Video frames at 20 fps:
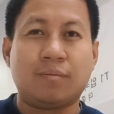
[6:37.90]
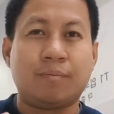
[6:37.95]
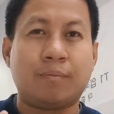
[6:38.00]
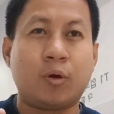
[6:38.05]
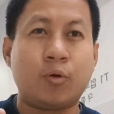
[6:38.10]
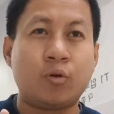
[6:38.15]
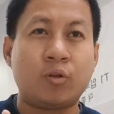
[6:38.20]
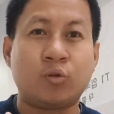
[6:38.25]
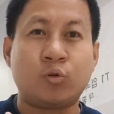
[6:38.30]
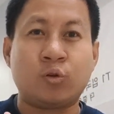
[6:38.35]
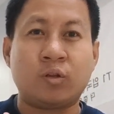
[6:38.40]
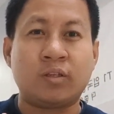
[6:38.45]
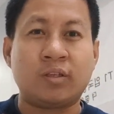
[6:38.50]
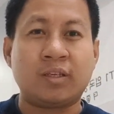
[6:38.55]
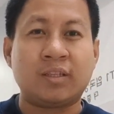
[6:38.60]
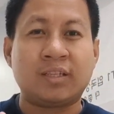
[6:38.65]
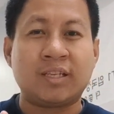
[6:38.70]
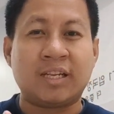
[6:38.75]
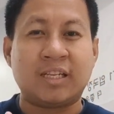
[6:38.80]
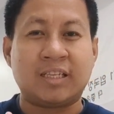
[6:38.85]
Paulit-ulit
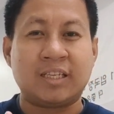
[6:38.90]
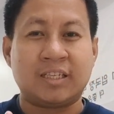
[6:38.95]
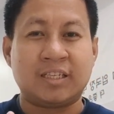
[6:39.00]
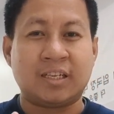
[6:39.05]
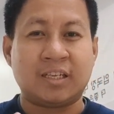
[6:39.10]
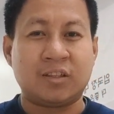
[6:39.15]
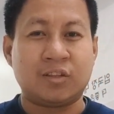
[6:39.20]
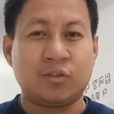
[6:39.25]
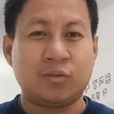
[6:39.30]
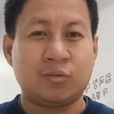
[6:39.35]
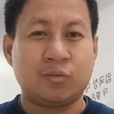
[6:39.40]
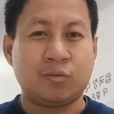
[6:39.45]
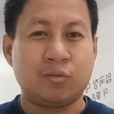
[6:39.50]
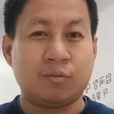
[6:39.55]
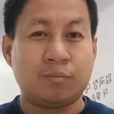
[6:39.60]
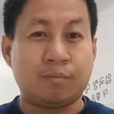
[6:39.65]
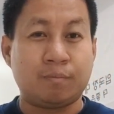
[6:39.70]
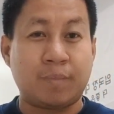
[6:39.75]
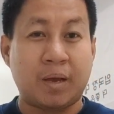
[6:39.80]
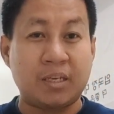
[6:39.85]
niyan tinitingnan
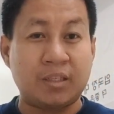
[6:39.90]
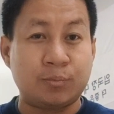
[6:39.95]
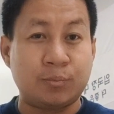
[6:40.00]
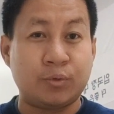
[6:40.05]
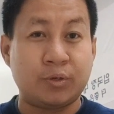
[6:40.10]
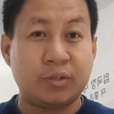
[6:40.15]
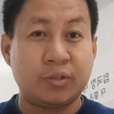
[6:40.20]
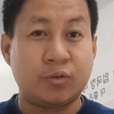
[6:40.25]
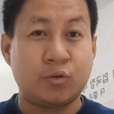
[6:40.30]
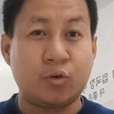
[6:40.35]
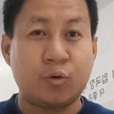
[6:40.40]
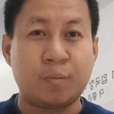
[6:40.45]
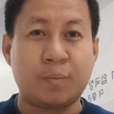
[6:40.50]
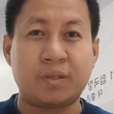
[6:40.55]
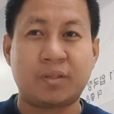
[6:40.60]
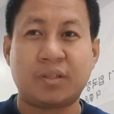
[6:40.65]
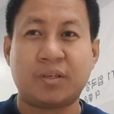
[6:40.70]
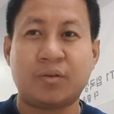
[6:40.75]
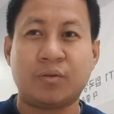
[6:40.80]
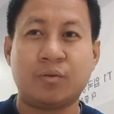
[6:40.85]
yung passport ko,
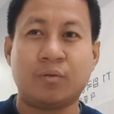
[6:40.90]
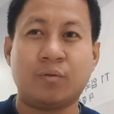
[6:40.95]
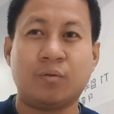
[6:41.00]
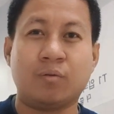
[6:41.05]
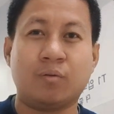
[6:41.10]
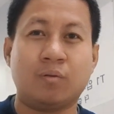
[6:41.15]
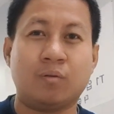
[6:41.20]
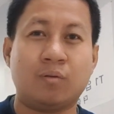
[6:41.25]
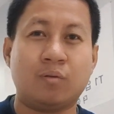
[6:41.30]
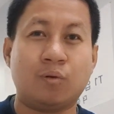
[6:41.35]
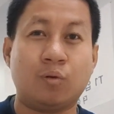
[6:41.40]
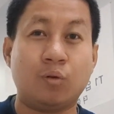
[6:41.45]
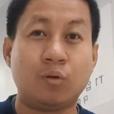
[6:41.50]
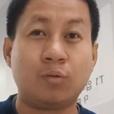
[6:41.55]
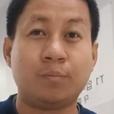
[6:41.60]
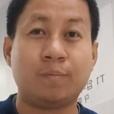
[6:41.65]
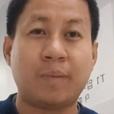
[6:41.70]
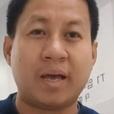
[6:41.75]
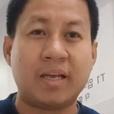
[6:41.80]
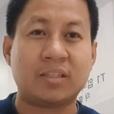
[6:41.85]
pati yung
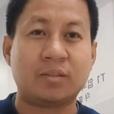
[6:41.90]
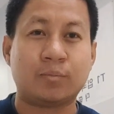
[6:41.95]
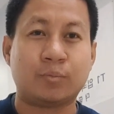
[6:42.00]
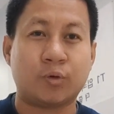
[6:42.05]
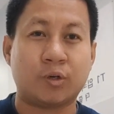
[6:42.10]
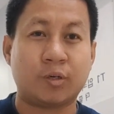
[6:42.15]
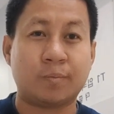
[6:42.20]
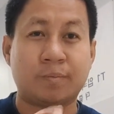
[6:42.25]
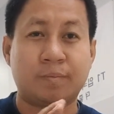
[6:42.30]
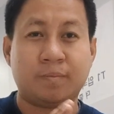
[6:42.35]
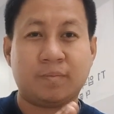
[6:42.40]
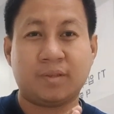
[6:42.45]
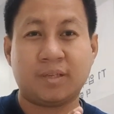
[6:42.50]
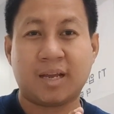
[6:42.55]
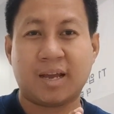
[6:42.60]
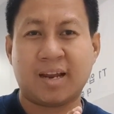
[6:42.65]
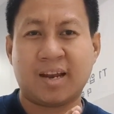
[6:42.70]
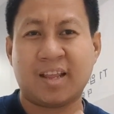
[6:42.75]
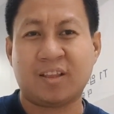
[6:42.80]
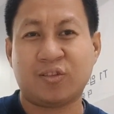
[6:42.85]
old passport
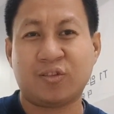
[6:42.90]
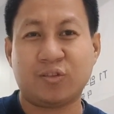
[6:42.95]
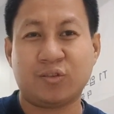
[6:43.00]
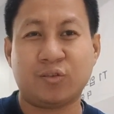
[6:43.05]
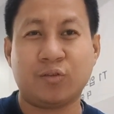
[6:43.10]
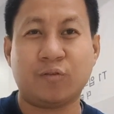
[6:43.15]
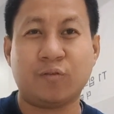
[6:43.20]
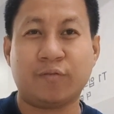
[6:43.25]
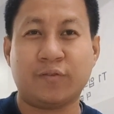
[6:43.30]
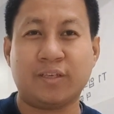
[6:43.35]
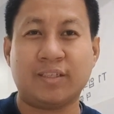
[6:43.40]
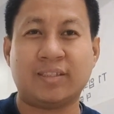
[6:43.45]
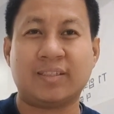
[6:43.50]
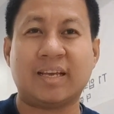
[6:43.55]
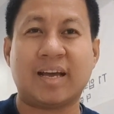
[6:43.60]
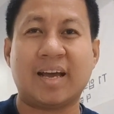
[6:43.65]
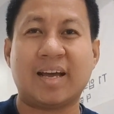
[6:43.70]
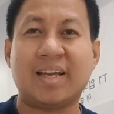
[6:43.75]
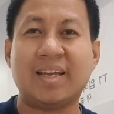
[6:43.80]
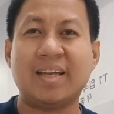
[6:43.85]
na nandun yung
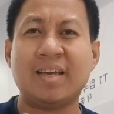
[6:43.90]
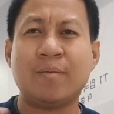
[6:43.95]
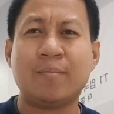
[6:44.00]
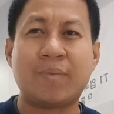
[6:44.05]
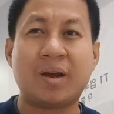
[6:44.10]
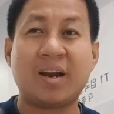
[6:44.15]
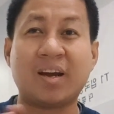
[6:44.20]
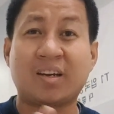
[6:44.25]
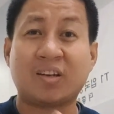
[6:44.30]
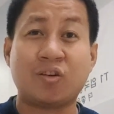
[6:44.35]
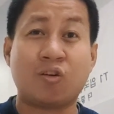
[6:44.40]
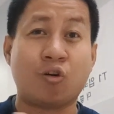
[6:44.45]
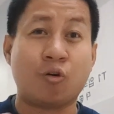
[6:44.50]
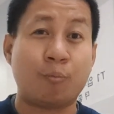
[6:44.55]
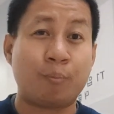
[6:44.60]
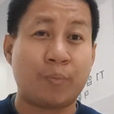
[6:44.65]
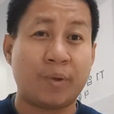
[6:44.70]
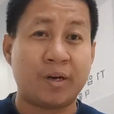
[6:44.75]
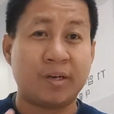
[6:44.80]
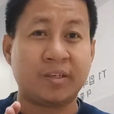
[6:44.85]
visa. Parang
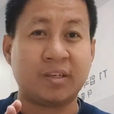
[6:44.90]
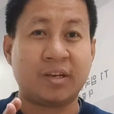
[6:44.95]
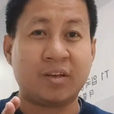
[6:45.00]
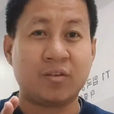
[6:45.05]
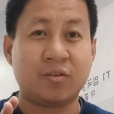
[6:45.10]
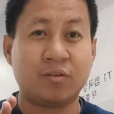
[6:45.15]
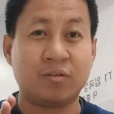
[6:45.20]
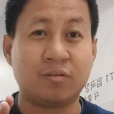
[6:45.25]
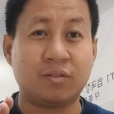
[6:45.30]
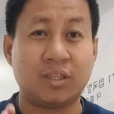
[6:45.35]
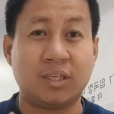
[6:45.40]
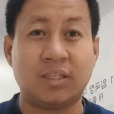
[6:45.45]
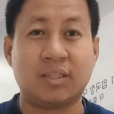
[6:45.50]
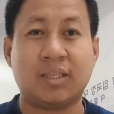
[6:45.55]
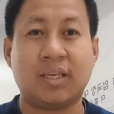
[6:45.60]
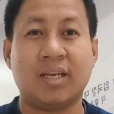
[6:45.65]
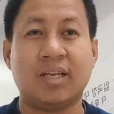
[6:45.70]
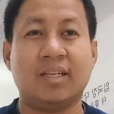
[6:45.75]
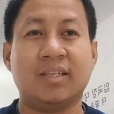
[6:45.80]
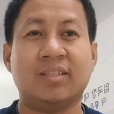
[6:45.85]
kinocompare niya yung
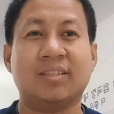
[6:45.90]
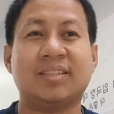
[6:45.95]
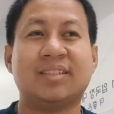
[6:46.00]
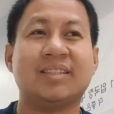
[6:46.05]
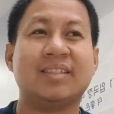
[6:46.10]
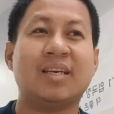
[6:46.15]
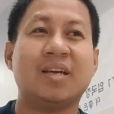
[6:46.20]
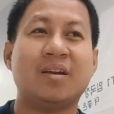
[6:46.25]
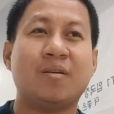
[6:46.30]
details.